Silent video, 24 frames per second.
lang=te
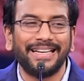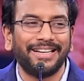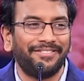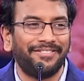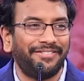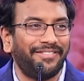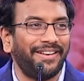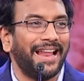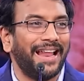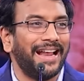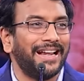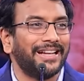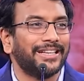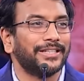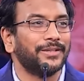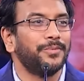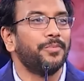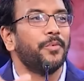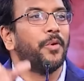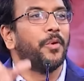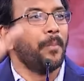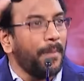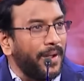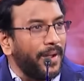ఫ్లాట్
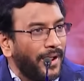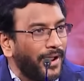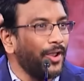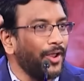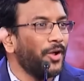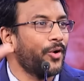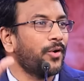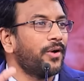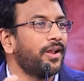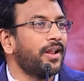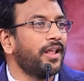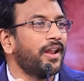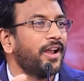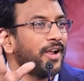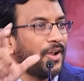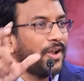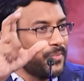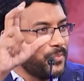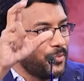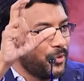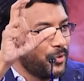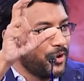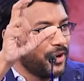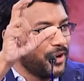ముంబైలో కొనాలంటే
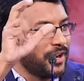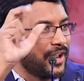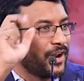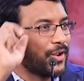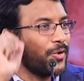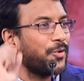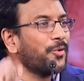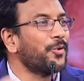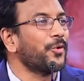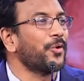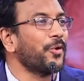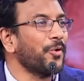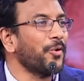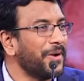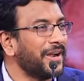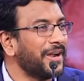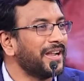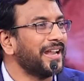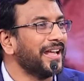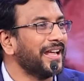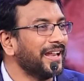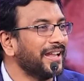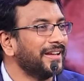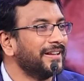మూడున్నర కోట్లు
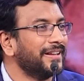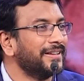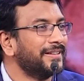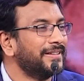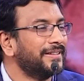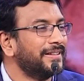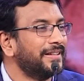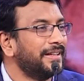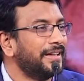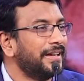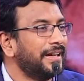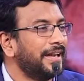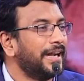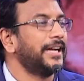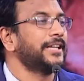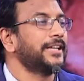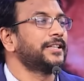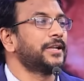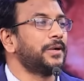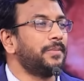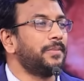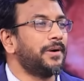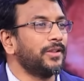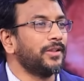పెట్టాలా
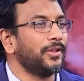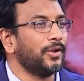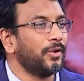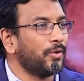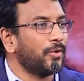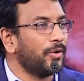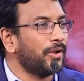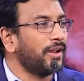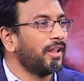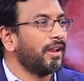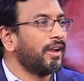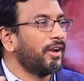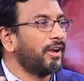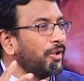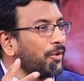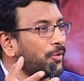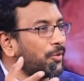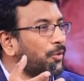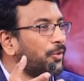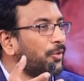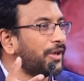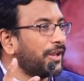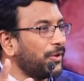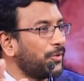హైదరాబాద్లో కొనాలంటే
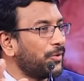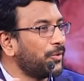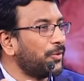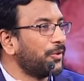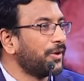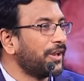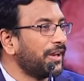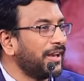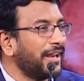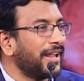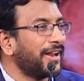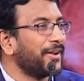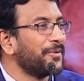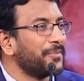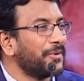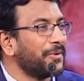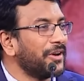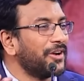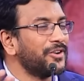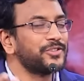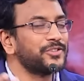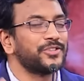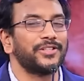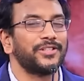కోటి కోటిన్నర ఇప్పుడు
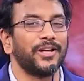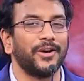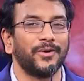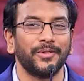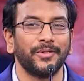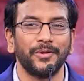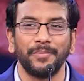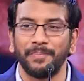నడుస్తూ ఉంది